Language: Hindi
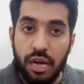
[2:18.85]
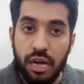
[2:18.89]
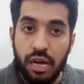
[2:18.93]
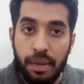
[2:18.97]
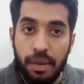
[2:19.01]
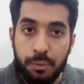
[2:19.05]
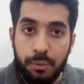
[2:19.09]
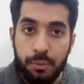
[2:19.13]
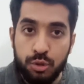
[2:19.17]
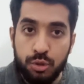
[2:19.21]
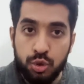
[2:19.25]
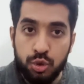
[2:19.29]

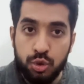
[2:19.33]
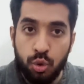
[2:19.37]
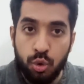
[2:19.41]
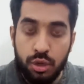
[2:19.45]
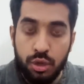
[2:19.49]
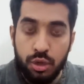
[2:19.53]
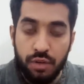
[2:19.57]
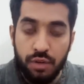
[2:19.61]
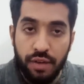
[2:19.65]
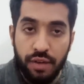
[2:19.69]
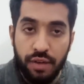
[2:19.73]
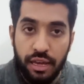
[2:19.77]
आपको शो
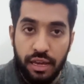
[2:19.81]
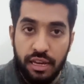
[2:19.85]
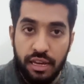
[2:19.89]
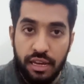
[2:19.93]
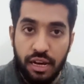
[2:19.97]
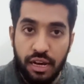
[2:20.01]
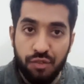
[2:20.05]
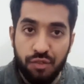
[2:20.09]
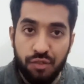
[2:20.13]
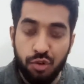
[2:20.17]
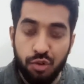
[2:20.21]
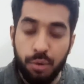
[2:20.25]
करवाएगा
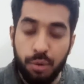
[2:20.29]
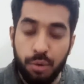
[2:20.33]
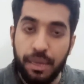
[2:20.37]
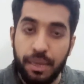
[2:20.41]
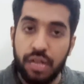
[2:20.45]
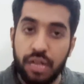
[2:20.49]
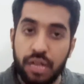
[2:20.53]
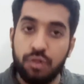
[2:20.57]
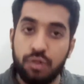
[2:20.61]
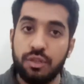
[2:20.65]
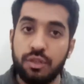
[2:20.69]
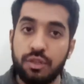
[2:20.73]
वो बाय
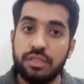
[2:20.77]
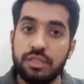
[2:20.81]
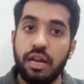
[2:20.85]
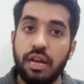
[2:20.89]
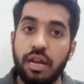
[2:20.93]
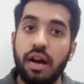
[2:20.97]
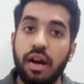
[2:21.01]
रिक्वेस्ट